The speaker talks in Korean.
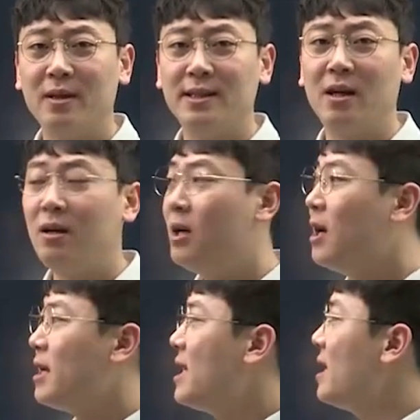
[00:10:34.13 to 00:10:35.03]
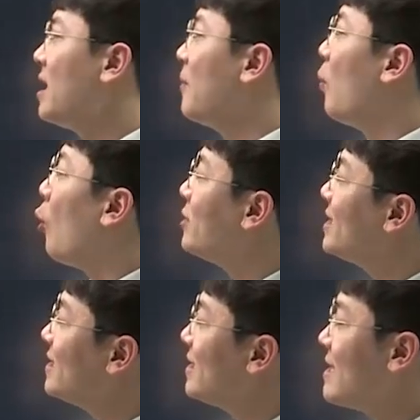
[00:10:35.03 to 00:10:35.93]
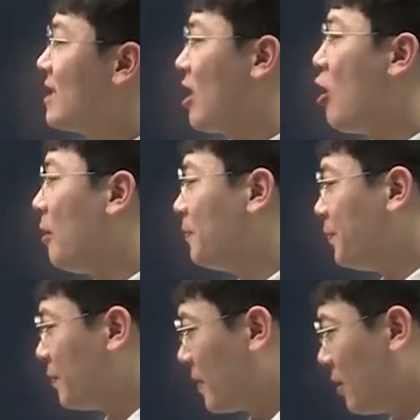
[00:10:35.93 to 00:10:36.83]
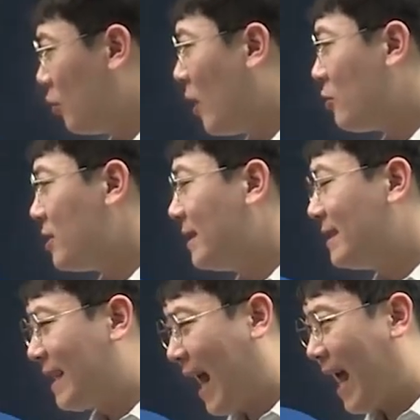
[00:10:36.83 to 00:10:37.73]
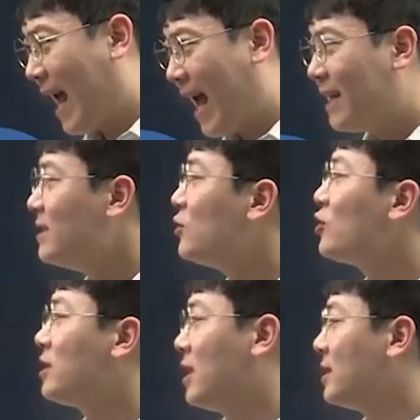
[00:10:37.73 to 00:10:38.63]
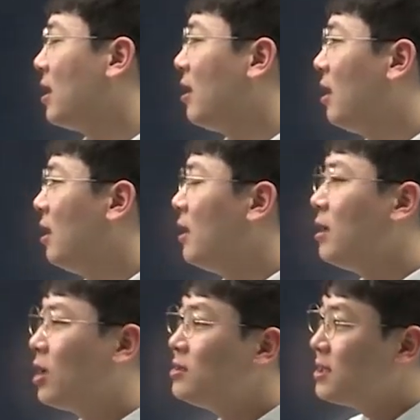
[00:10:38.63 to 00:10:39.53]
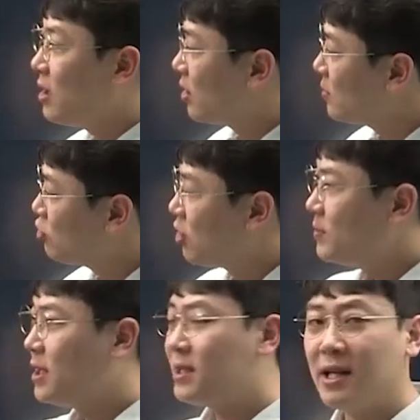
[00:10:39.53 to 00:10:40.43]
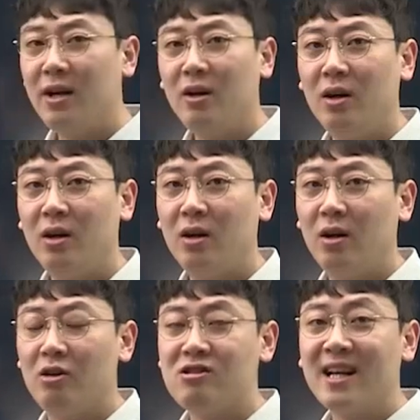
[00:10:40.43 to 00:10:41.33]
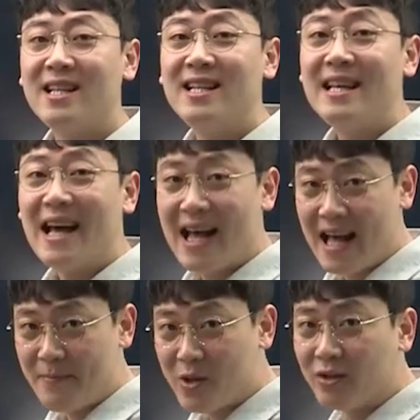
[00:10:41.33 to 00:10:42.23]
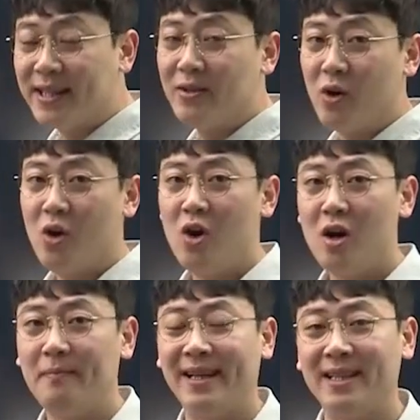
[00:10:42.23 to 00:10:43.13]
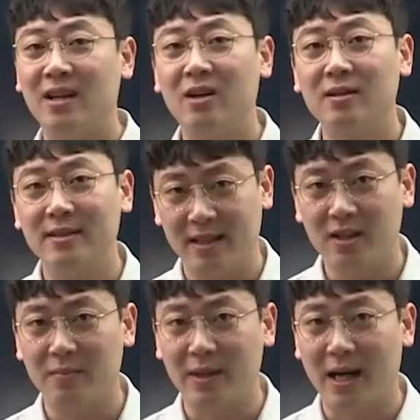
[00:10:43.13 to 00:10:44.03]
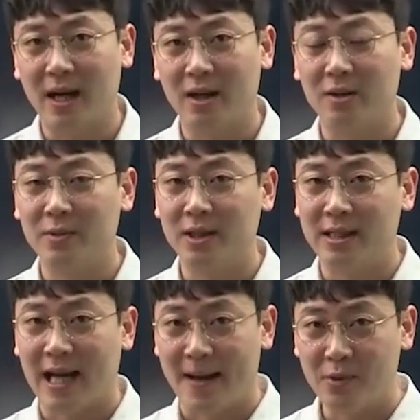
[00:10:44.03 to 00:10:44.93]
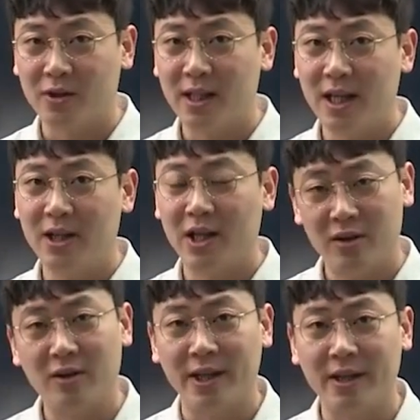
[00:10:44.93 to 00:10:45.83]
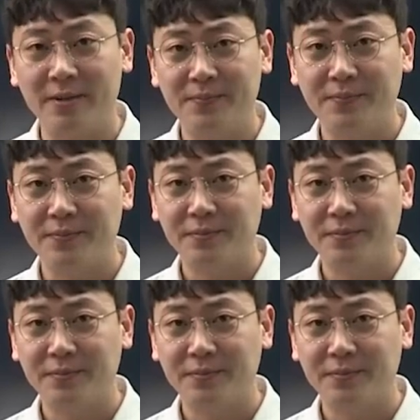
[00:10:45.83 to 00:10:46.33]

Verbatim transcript: 그래서 이 모든 경험, 노하우를 다 응축시켜서 현재 여러분들 수험생이잖아요. 어떻게든 합격생으로 만들어 드릴 겁니다. 여러분들이 이제 합격생이 되는 거예요.